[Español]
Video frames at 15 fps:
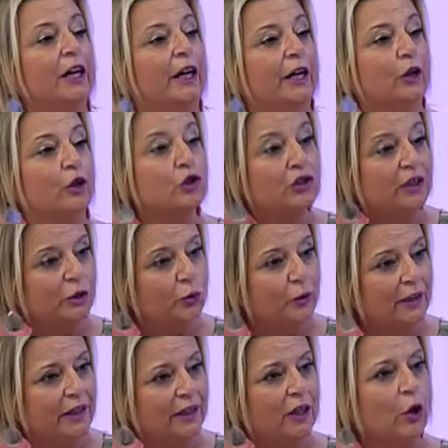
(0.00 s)
eh,
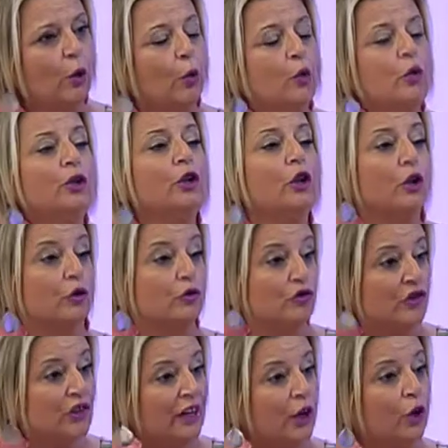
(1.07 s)
constituir un
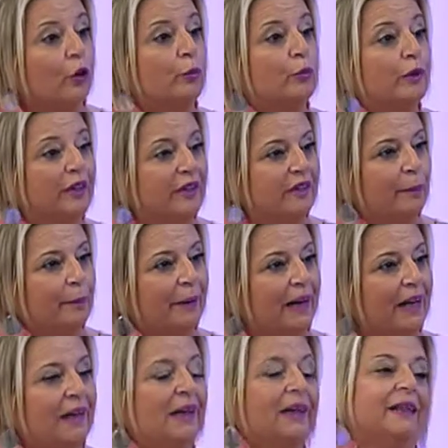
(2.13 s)
Consejo
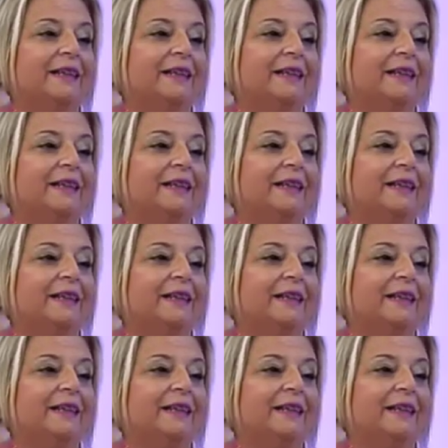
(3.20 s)
Municipal